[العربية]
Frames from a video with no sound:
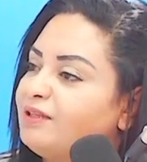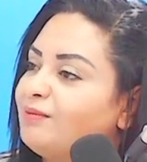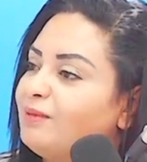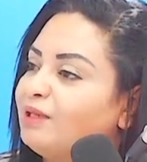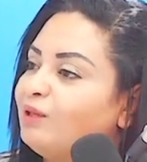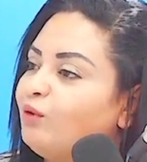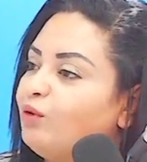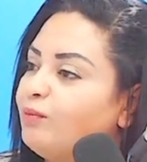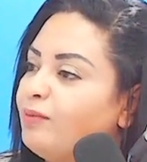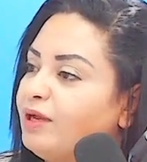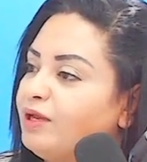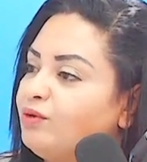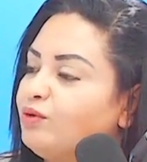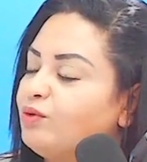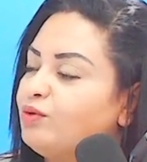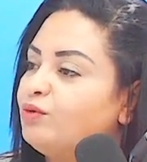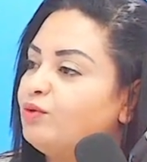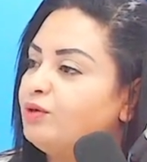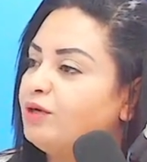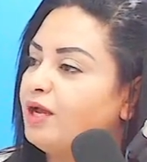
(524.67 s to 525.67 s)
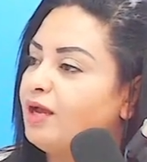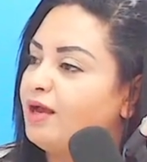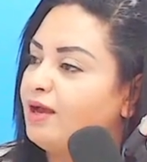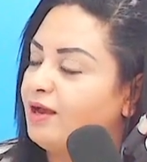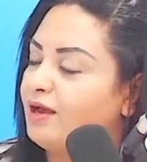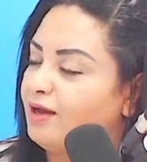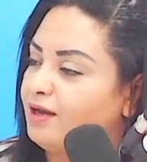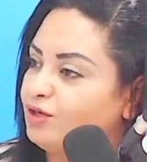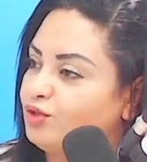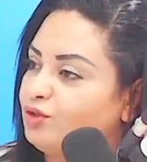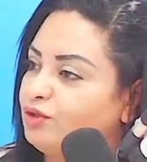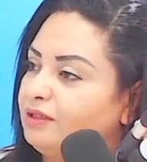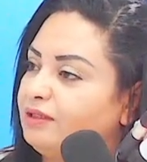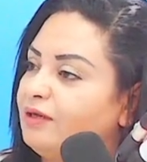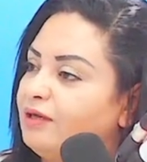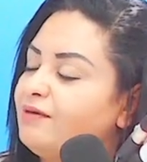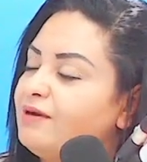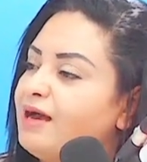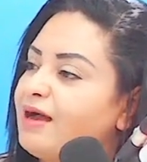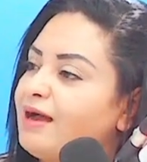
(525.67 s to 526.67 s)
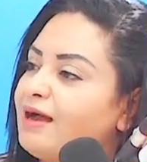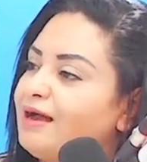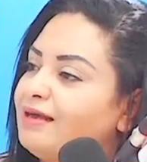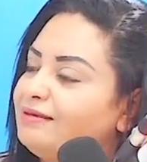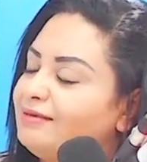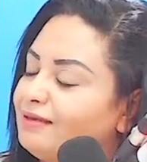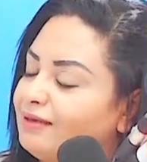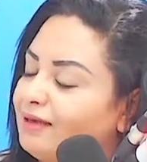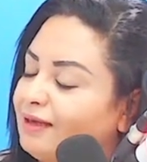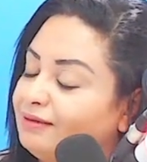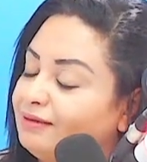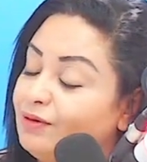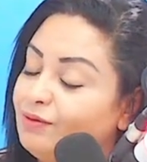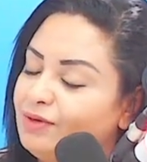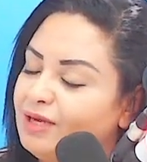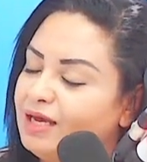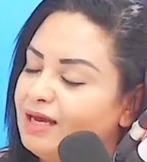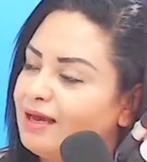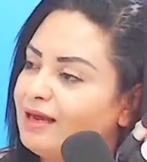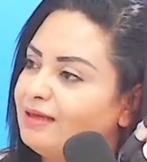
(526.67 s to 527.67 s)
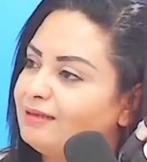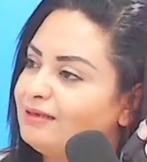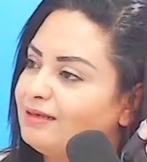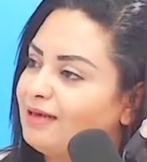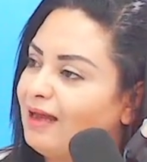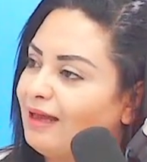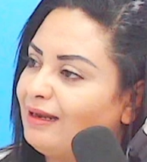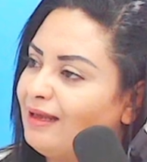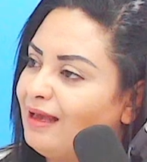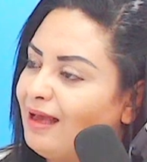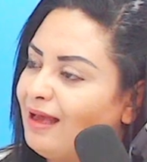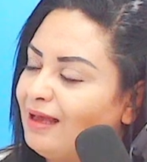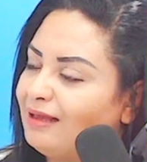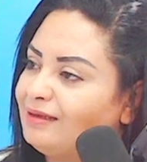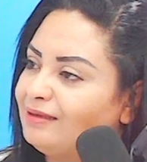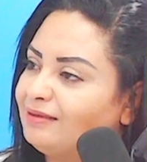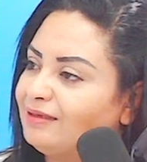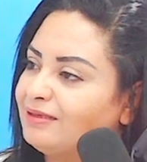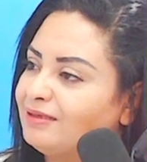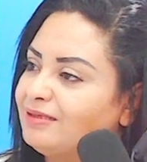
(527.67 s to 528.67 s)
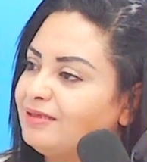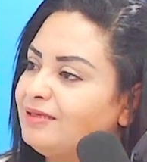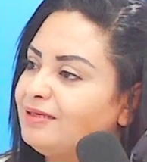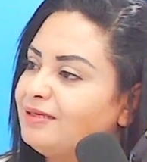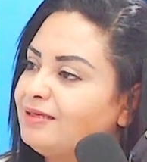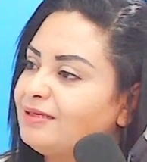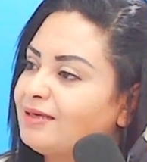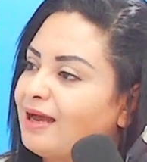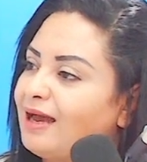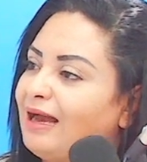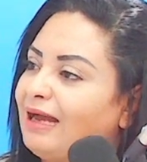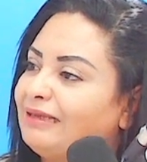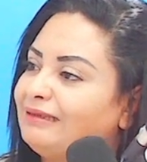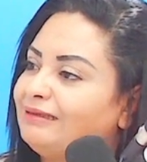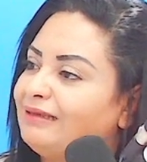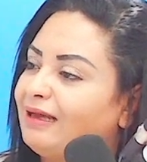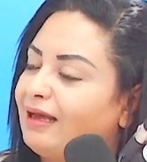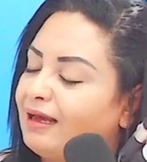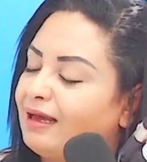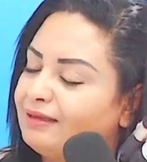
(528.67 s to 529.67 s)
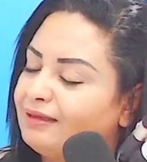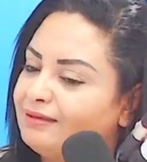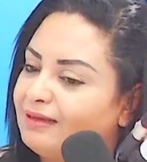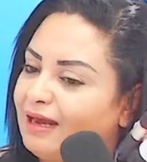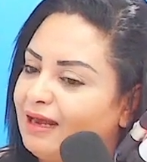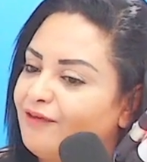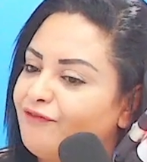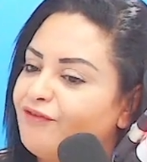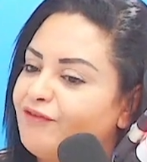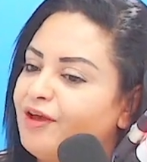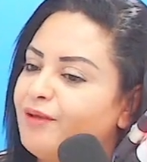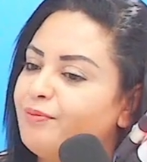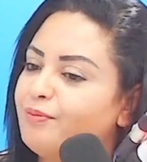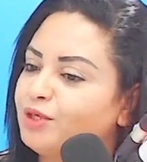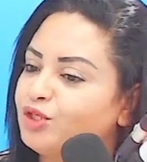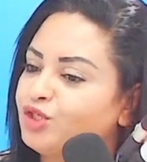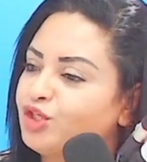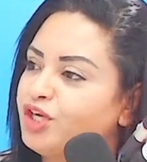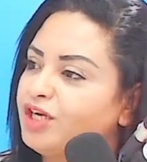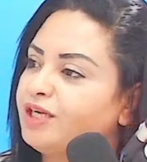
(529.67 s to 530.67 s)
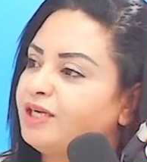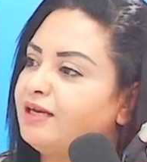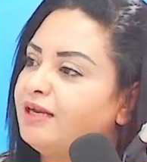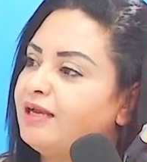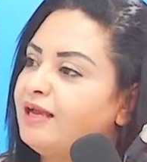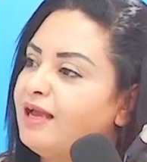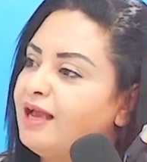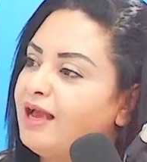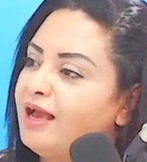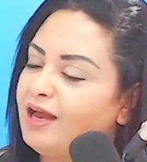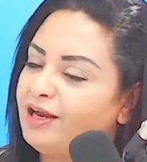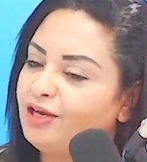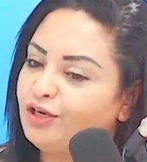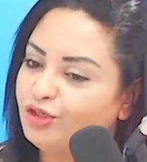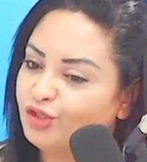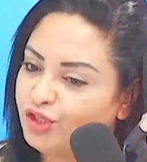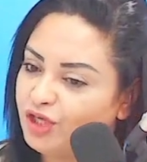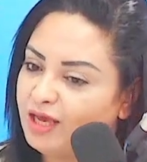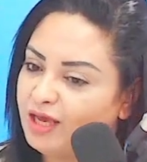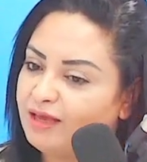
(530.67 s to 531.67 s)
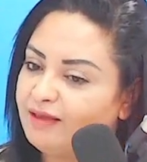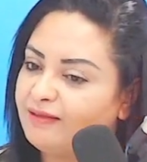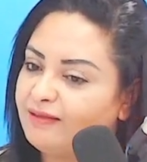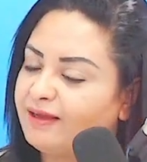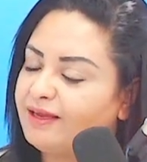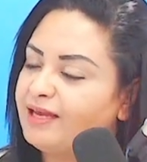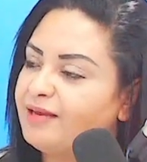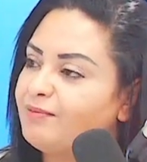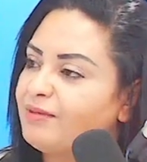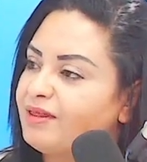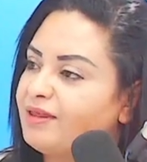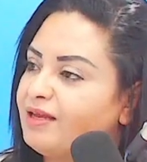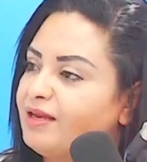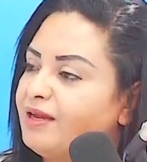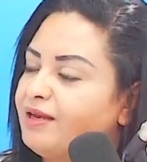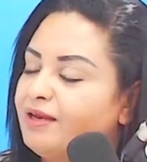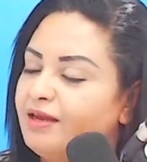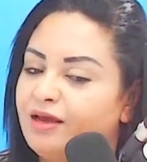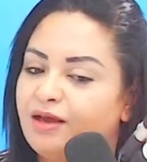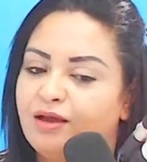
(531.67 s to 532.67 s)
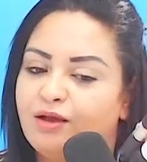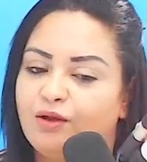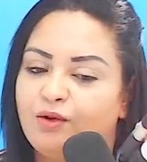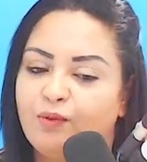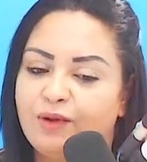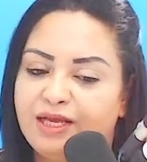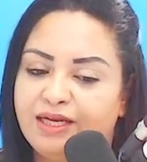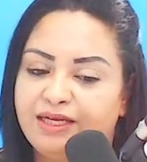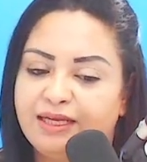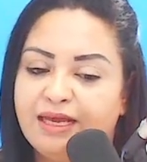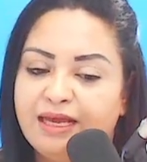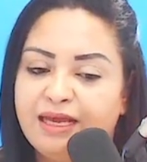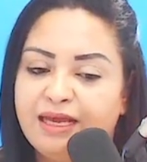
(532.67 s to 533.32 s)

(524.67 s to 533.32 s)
المطلوبه ان يكون رجل دوره قادر دولة قادر على التسيير قادر على فهم مشاكل الجهة إذا كان مثلا والي